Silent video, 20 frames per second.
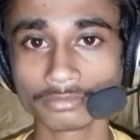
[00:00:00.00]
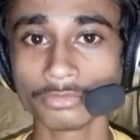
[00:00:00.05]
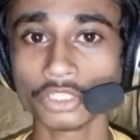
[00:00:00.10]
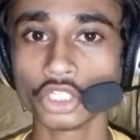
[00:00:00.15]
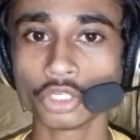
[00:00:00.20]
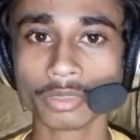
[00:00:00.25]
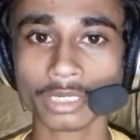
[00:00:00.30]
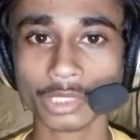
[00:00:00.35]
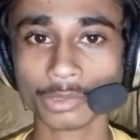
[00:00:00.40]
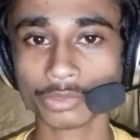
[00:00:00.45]

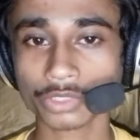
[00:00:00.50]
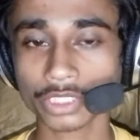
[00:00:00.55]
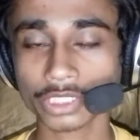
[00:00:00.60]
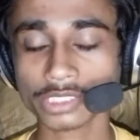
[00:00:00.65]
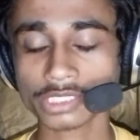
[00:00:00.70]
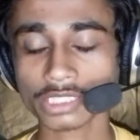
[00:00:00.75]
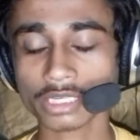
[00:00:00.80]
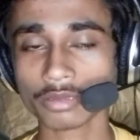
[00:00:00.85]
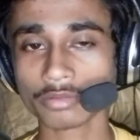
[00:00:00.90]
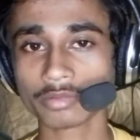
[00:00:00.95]
ভিডিও বানাবো না
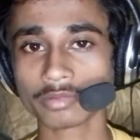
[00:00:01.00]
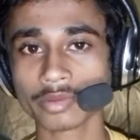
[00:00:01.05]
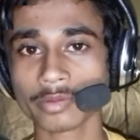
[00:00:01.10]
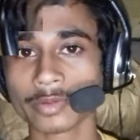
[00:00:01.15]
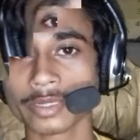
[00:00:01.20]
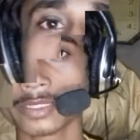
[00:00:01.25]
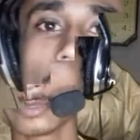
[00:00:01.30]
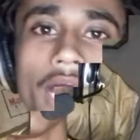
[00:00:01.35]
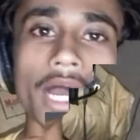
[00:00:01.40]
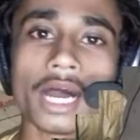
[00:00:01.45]
স্বাভাবিক
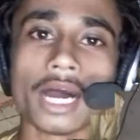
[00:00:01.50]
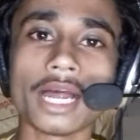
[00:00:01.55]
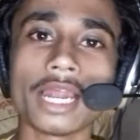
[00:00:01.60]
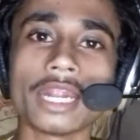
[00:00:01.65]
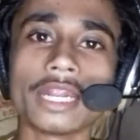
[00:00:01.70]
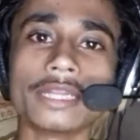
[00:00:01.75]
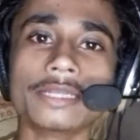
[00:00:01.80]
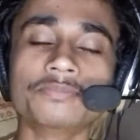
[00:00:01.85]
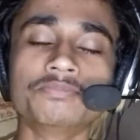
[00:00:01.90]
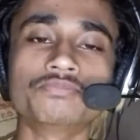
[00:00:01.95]
ব্যাপার
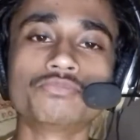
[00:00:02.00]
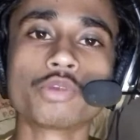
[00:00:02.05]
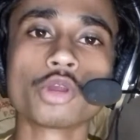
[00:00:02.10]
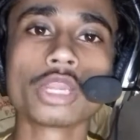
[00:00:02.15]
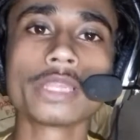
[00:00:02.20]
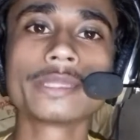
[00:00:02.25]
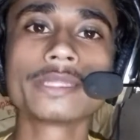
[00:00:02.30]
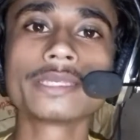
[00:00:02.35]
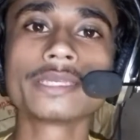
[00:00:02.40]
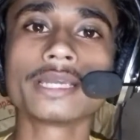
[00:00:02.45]
আর
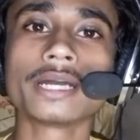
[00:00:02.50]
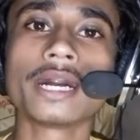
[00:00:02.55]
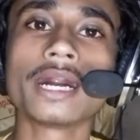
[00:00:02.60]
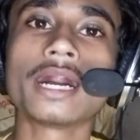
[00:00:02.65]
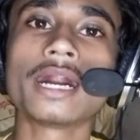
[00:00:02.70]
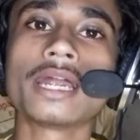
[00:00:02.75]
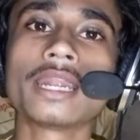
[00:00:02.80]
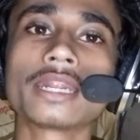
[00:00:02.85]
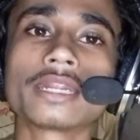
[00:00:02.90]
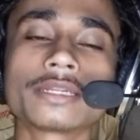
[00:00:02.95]
বলে দিই
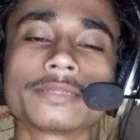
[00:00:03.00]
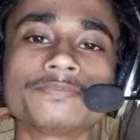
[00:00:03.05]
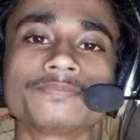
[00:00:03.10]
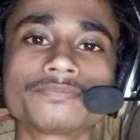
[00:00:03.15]
আর